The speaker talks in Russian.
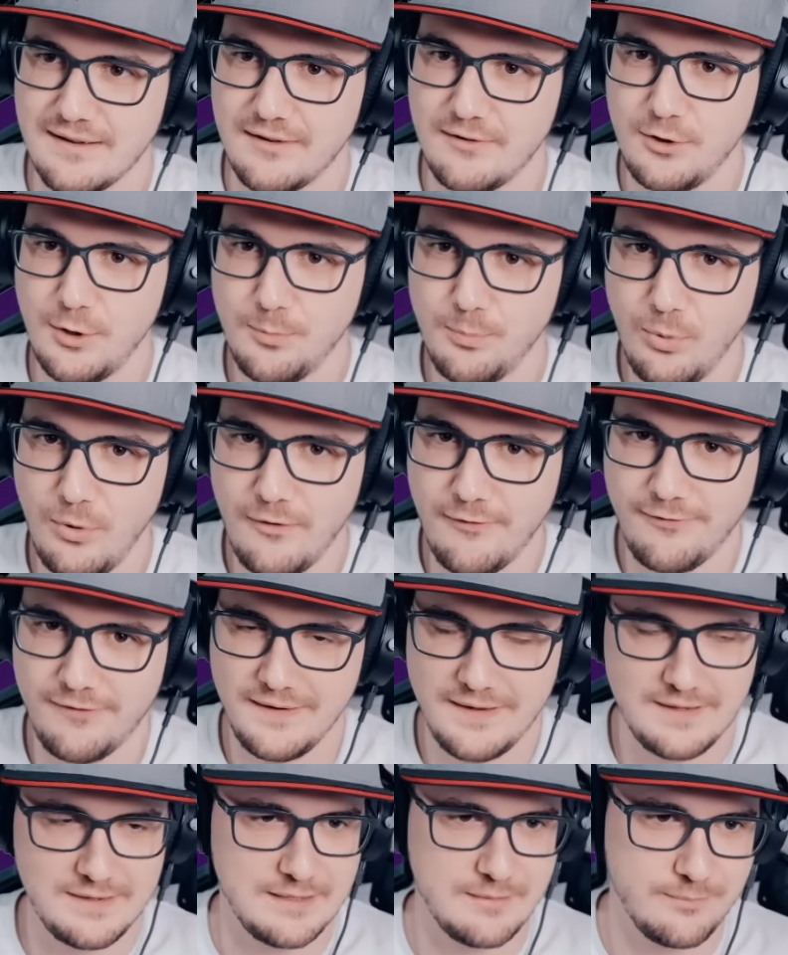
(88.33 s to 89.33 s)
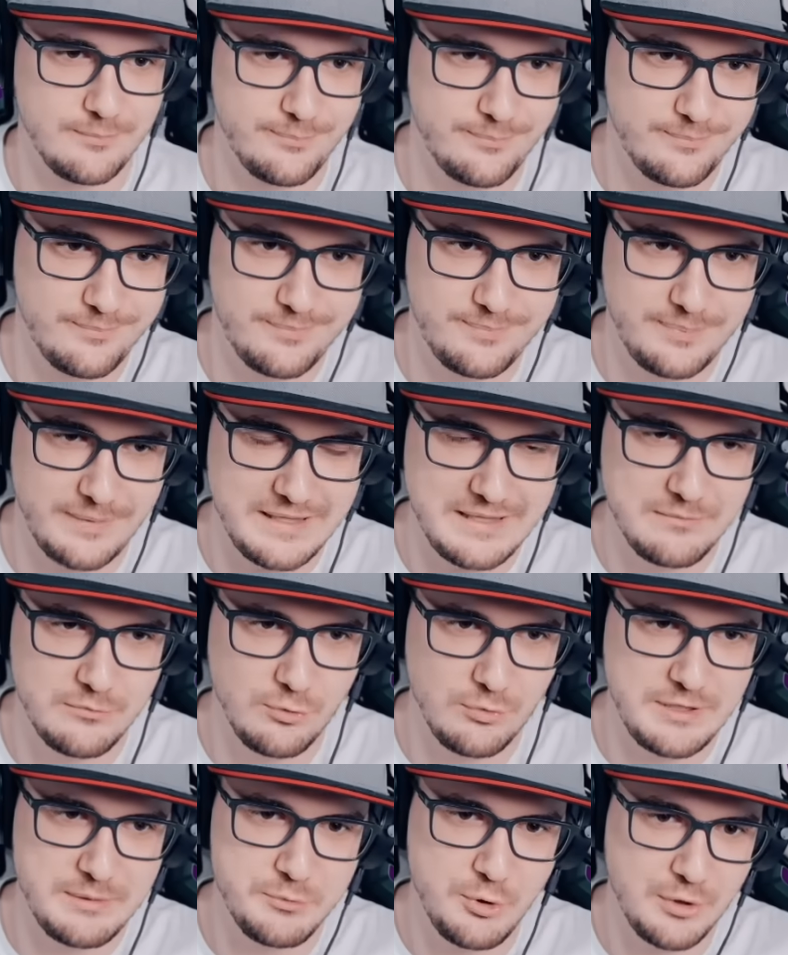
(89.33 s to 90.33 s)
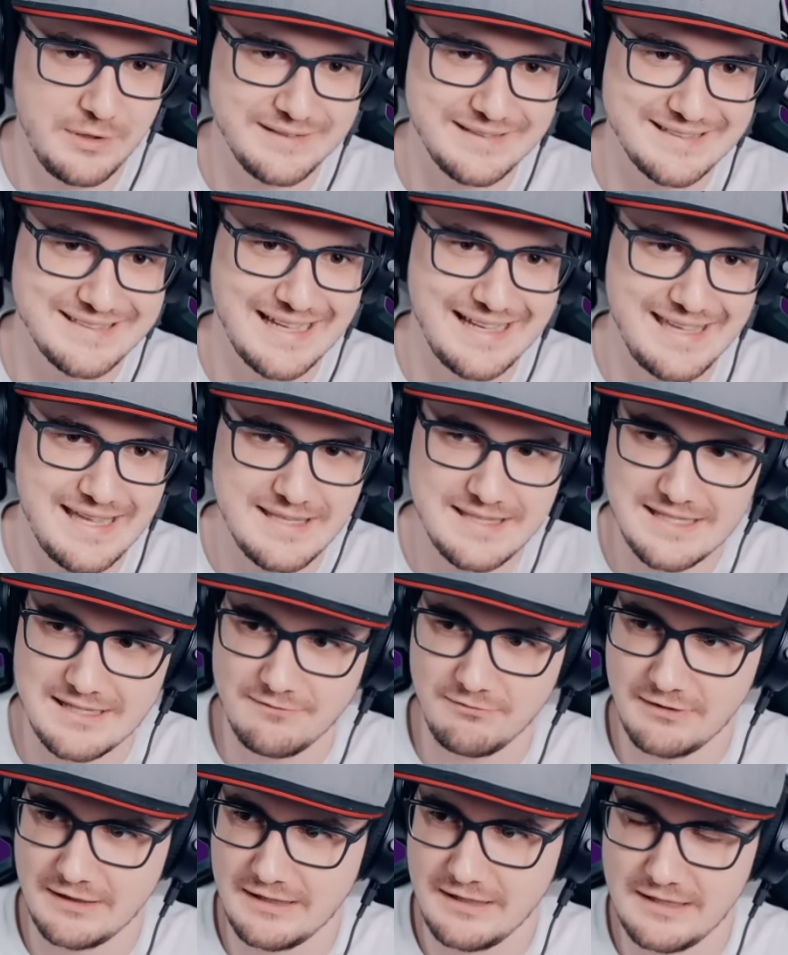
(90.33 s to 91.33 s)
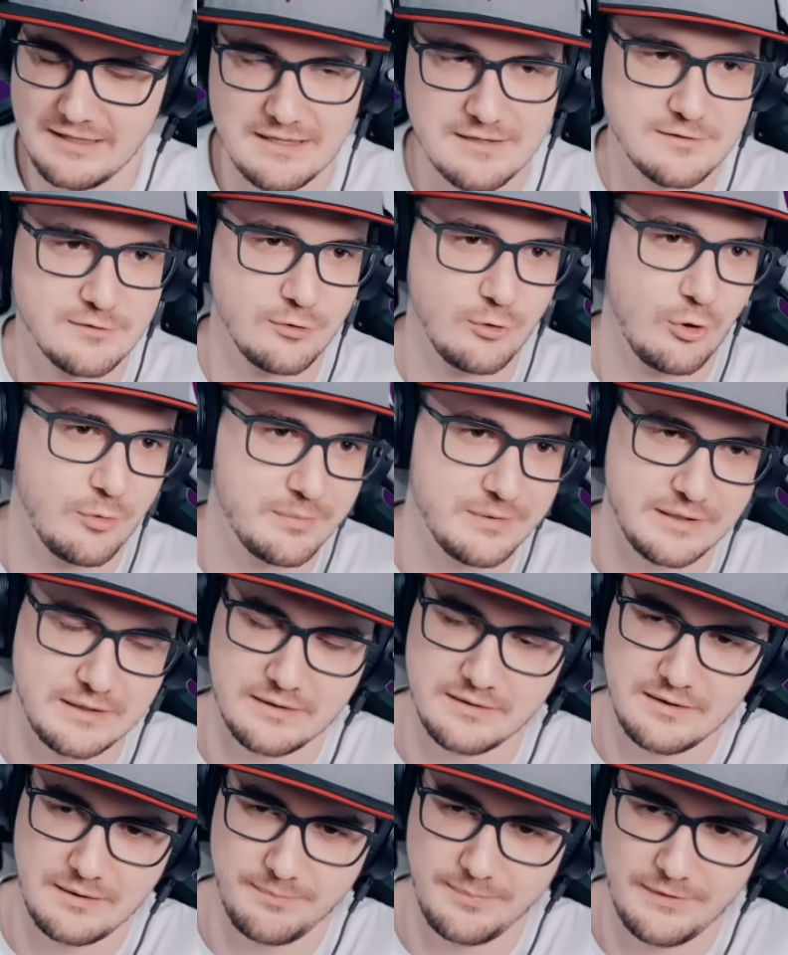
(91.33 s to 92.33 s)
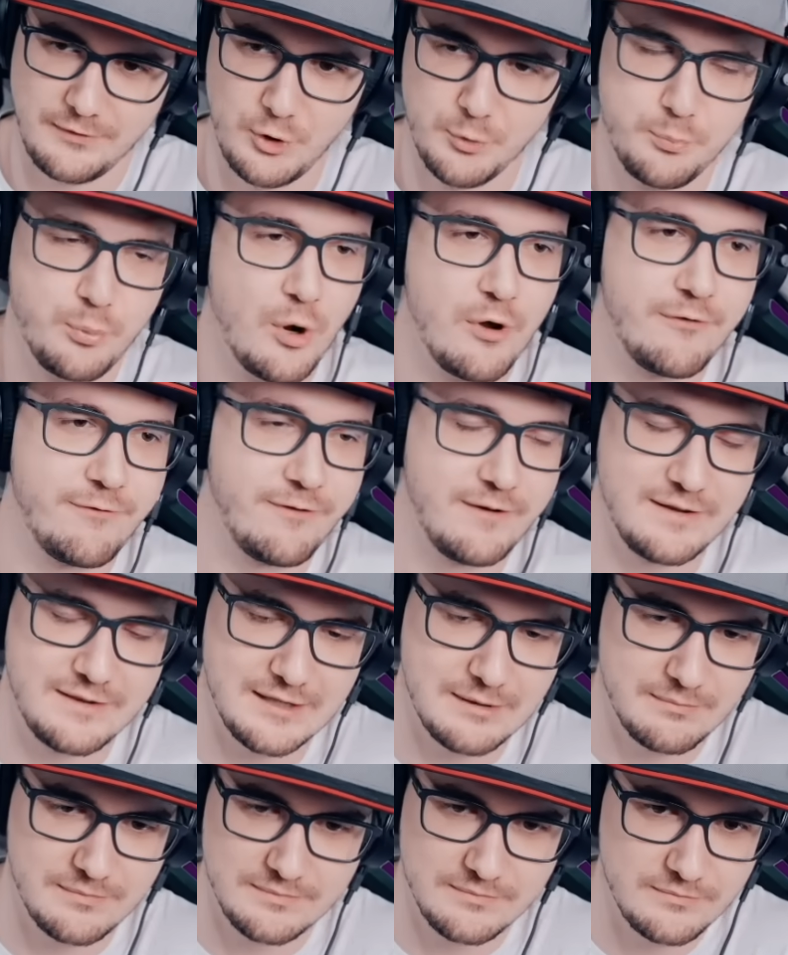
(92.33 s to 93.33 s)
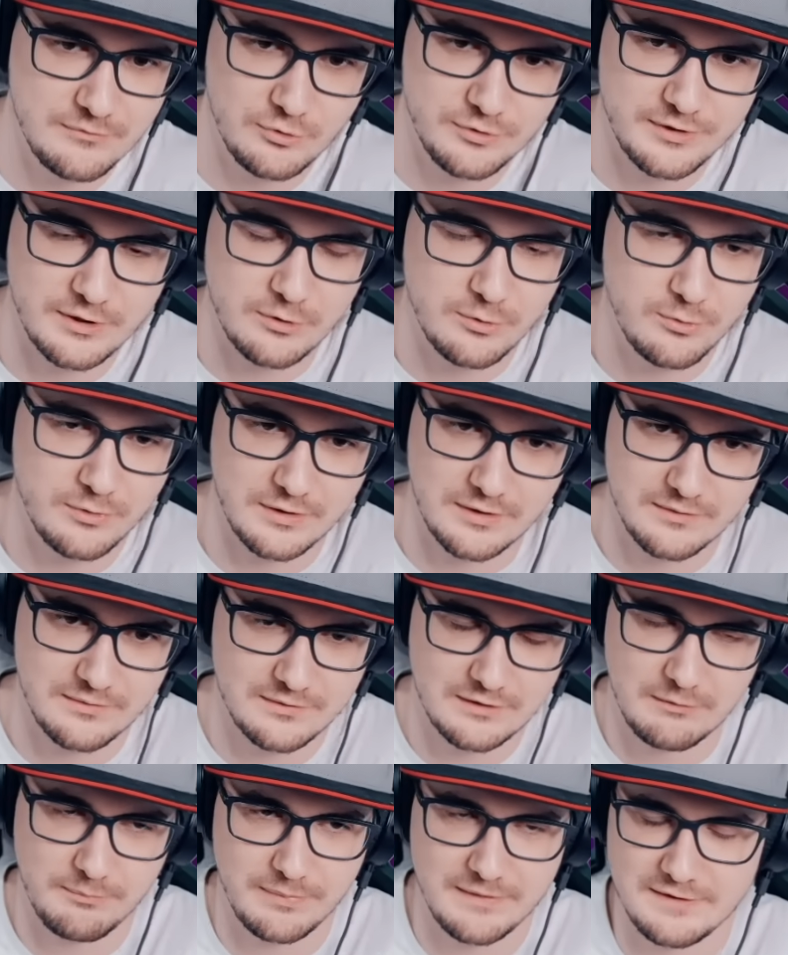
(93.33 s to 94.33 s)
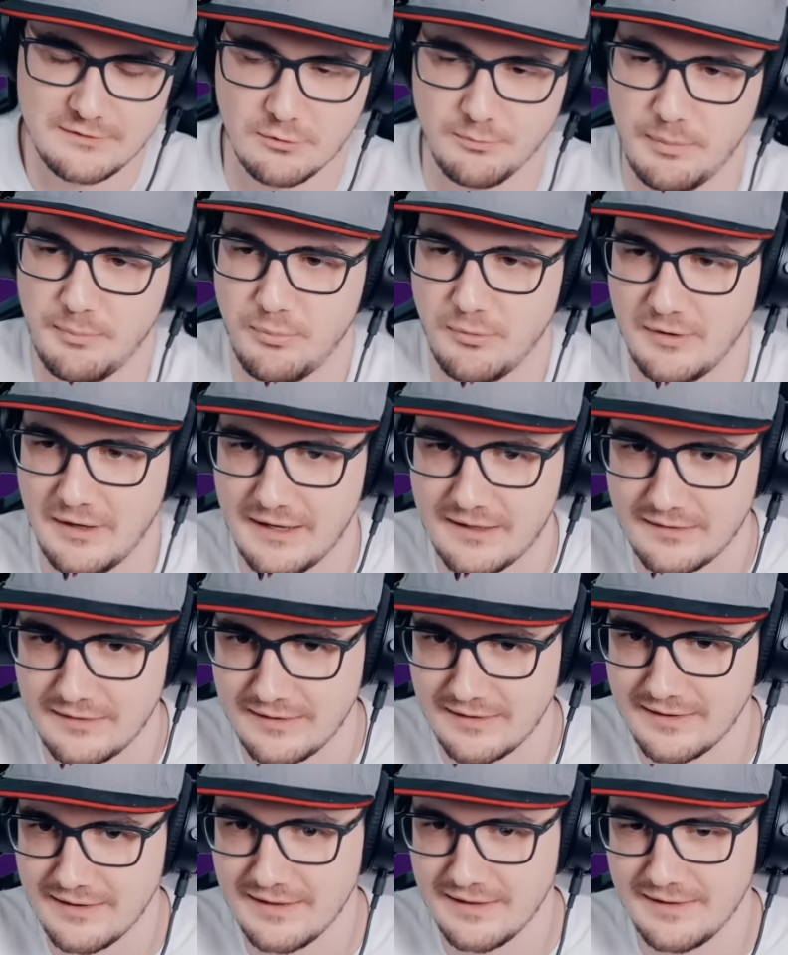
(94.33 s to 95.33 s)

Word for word: любой фэндом понемногу, немного надоедливый и злобный. Типа, любой фэндом он такой, типа, если он популярный